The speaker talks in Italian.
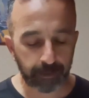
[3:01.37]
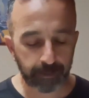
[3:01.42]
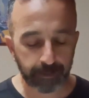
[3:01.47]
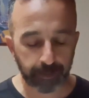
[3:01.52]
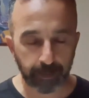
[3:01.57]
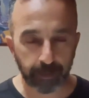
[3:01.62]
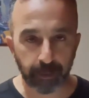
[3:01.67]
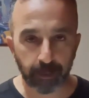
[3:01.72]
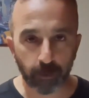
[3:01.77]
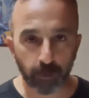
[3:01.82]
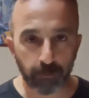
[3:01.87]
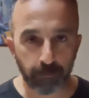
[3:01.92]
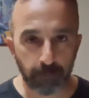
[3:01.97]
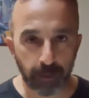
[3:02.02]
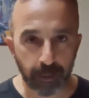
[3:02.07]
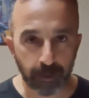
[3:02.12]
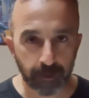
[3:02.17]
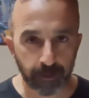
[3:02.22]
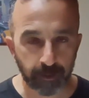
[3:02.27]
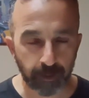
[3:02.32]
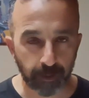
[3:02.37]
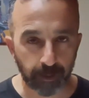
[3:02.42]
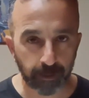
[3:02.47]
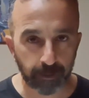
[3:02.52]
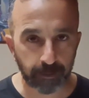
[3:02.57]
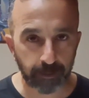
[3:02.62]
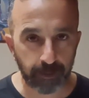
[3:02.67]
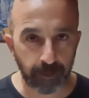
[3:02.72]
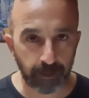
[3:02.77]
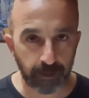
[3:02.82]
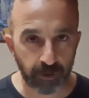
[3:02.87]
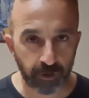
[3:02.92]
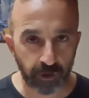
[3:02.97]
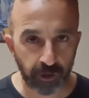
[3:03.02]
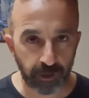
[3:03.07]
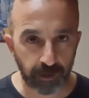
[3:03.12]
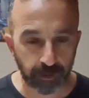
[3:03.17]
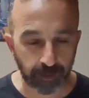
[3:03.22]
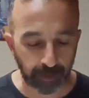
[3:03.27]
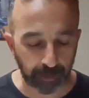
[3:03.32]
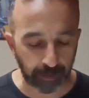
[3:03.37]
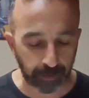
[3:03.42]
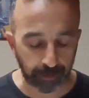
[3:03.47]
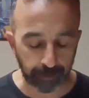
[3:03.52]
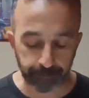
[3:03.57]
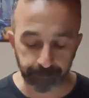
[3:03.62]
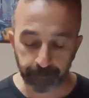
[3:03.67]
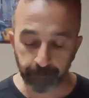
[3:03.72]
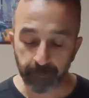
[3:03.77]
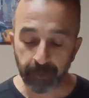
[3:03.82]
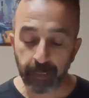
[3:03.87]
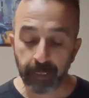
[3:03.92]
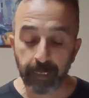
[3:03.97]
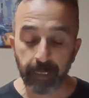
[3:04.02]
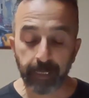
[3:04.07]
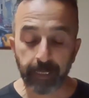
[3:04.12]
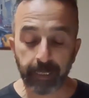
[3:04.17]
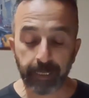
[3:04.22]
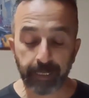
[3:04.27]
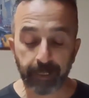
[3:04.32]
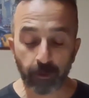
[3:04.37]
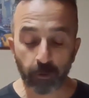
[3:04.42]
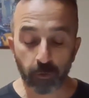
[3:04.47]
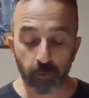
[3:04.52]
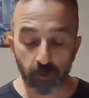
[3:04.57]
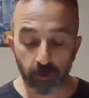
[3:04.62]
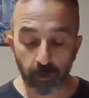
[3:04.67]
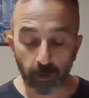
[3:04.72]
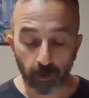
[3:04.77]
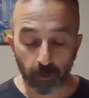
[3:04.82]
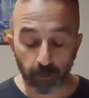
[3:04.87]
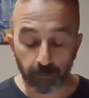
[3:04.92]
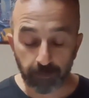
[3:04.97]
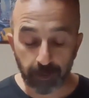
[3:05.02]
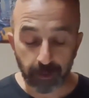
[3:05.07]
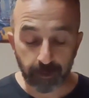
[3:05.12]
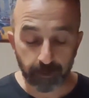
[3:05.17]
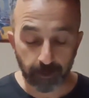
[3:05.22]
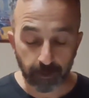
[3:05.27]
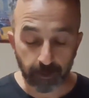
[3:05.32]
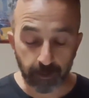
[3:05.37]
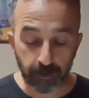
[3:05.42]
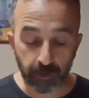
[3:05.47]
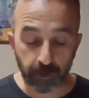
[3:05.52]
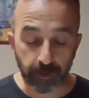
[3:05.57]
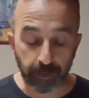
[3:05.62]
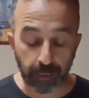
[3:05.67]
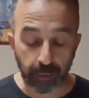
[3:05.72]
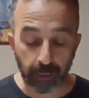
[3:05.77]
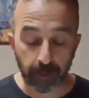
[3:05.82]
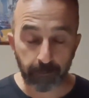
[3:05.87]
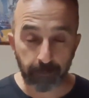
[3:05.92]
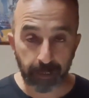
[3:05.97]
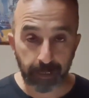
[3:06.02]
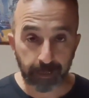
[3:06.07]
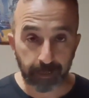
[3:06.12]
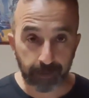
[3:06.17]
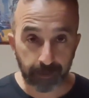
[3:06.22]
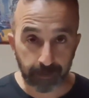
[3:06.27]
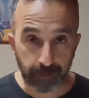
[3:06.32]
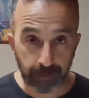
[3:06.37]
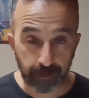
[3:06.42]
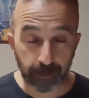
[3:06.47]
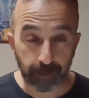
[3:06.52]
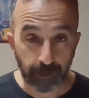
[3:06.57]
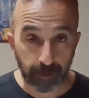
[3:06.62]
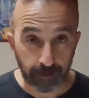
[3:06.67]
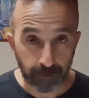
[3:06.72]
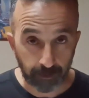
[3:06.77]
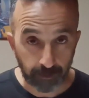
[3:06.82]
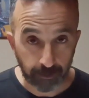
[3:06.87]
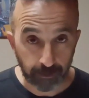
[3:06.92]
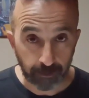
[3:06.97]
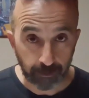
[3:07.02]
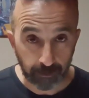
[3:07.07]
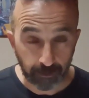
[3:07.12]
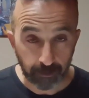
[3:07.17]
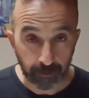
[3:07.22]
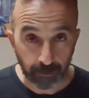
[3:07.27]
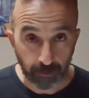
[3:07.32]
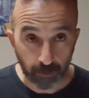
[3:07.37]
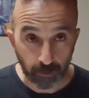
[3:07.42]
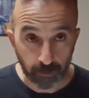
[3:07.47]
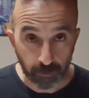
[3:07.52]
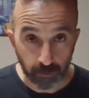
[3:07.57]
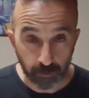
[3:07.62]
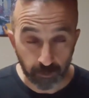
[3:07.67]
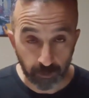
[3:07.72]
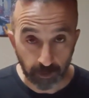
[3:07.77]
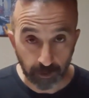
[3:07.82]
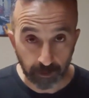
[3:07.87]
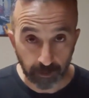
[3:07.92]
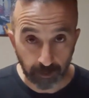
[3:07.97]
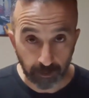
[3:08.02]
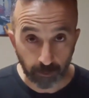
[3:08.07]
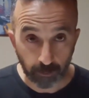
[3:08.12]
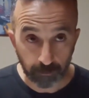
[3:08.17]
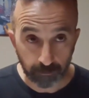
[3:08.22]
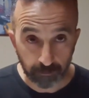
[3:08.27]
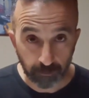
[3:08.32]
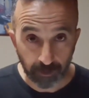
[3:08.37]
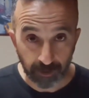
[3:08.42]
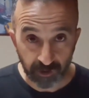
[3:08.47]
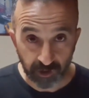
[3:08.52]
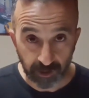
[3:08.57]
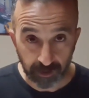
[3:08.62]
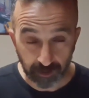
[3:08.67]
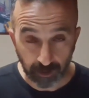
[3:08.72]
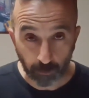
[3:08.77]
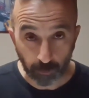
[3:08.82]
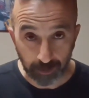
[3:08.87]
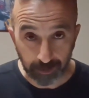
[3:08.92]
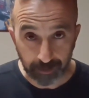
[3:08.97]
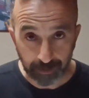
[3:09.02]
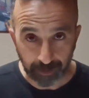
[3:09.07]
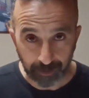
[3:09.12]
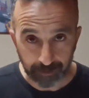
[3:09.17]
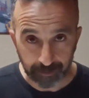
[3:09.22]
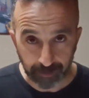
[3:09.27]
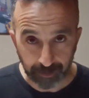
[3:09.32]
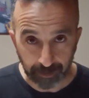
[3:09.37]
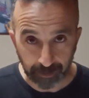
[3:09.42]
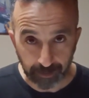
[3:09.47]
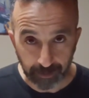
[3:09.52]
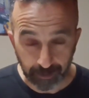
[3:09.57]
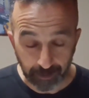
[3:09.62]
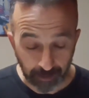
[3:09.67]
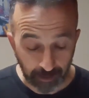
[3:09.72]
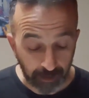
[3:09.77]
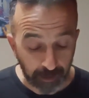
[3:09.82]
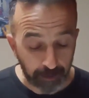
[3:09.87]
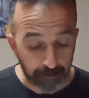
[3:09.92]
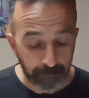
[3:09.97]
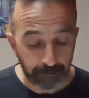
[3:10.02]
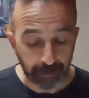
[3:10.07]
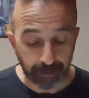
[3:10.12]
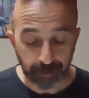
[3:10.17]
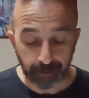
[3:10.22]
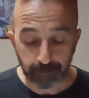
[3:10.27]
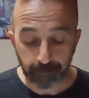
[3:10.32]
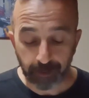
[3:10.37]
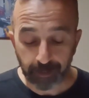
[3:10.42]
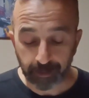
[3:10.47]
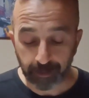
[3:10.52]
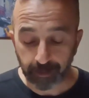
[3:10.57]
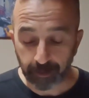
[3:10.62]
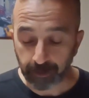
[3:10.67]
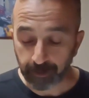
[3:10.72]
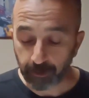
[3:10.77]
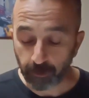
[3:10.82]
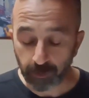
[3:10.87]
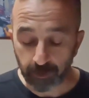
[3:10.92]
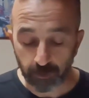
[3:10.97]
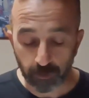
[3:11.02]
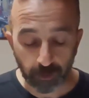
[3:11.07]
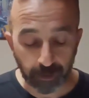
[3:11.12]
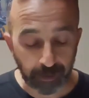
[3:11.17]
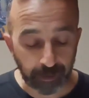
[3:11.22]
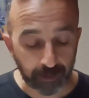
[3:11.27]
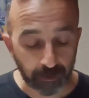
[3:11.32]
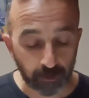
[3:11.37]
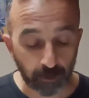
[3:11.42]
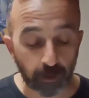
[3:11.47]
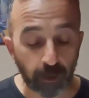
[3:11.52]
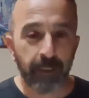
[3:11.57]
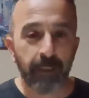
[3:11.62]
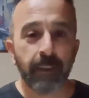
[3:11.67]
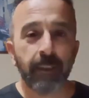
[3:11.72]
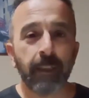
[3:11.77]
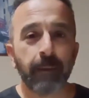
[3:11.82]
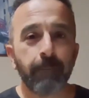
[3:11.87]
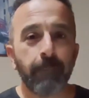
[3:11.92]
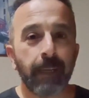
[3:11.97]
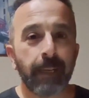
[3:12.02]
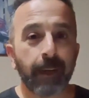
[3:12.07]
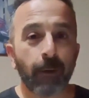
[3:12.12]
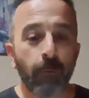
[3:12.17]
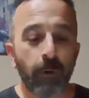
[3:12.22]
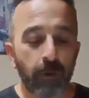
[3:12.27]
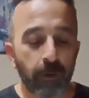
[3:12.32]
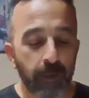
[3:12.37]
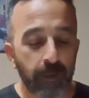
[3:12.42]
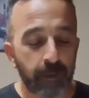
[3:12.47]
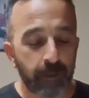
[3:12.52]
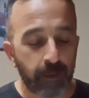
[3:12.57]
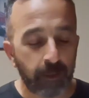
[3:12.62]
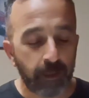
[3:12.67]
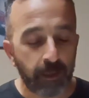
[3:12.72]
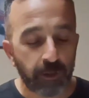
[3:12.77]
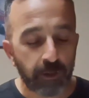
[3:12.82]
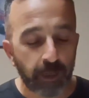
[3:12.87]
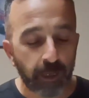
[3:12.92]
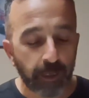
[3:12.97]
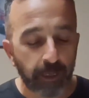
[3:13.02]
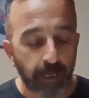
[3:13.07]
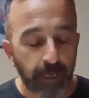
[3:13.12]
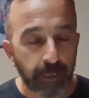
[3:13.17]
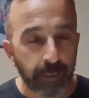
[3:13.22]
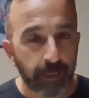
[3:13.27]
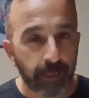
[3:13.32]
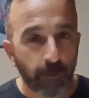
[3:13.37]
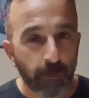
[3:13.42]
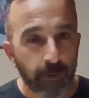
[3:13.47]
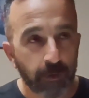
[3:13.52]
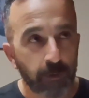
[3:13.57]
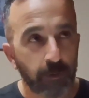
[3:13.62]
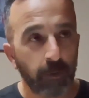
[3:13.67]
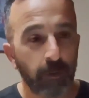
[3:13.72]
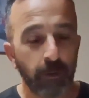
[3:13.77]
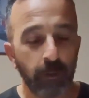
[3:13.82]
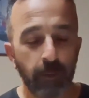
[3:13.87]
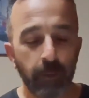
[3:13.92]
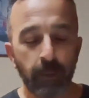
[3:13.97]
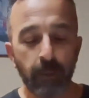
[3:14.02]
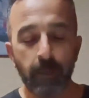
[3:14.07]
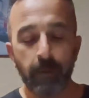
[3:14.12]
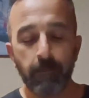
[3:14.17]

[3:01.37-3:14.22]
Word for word: realtà è un mixer digitale e non solo un mixer digitale, ma anche di costruzione di una certa qualità, direi, perché Beringer in questo caso, ebbene, quello che si dice è che anche questo